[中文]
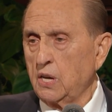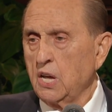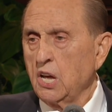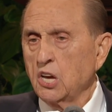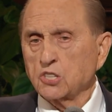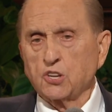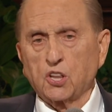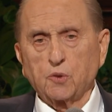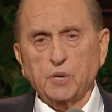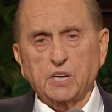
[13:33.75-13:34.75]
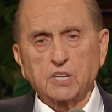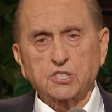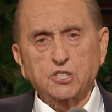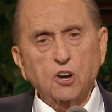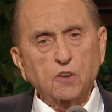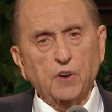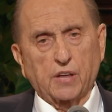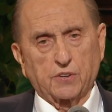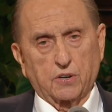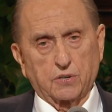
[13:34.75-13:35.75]
被赋予神的圣职，
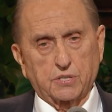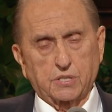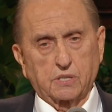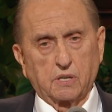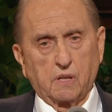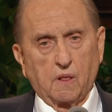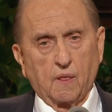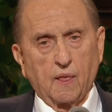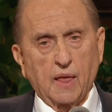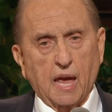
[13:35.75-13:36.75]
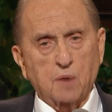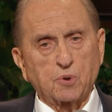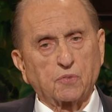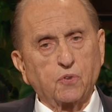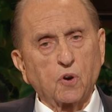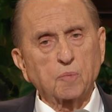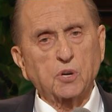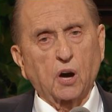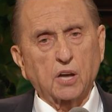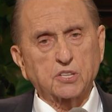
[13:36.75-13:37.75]
好使我们能为人
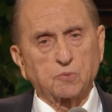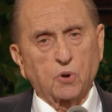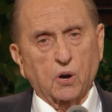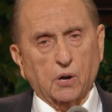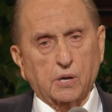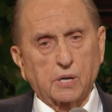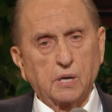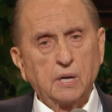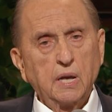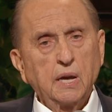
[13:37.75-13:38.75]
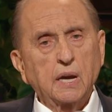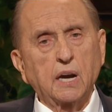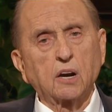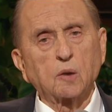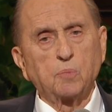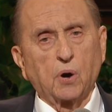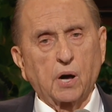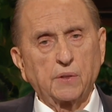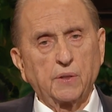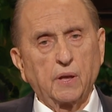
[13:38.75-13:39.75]
服务，并在世上
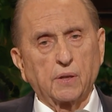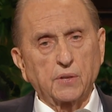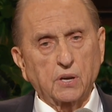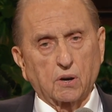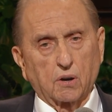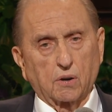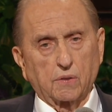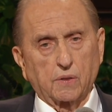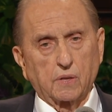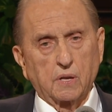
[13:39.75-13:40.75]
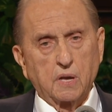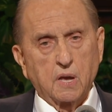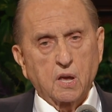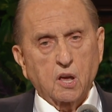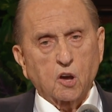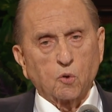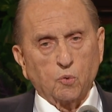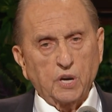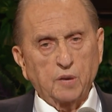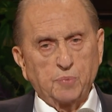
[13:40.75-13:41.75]
履行神的施工。
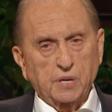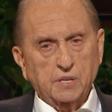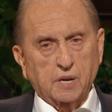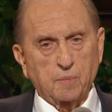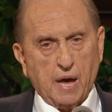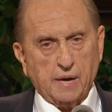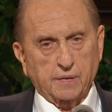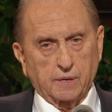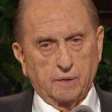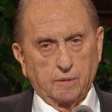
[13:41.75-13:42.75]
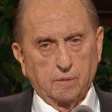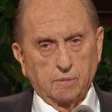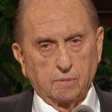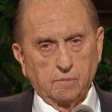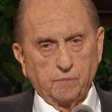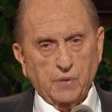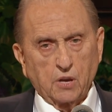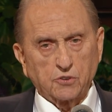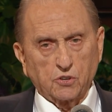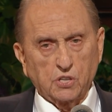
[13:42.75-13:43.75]
我们被吩
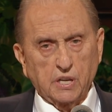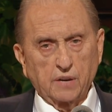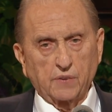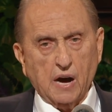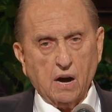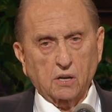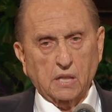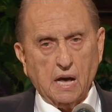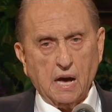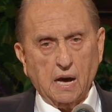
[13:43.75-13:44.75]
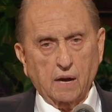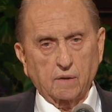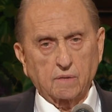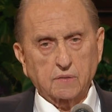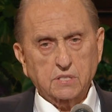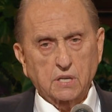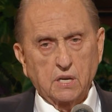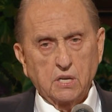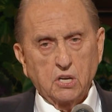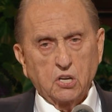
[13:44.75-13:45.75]
咐要好好的过生
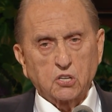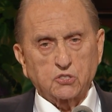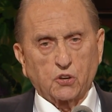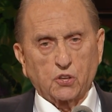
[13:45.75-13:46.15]
活，